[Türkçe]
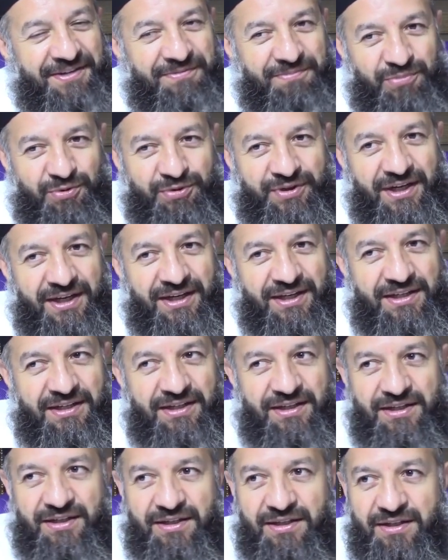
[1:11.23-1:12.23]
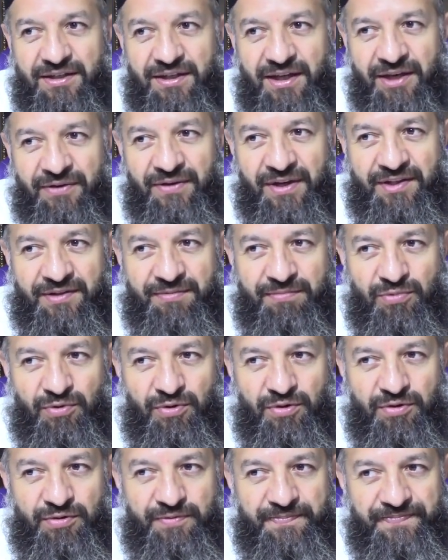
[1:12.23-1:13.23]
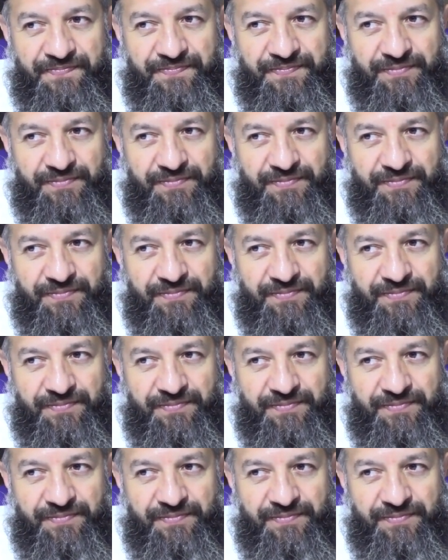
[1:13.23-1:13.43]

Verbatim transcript: Burada e, evet bu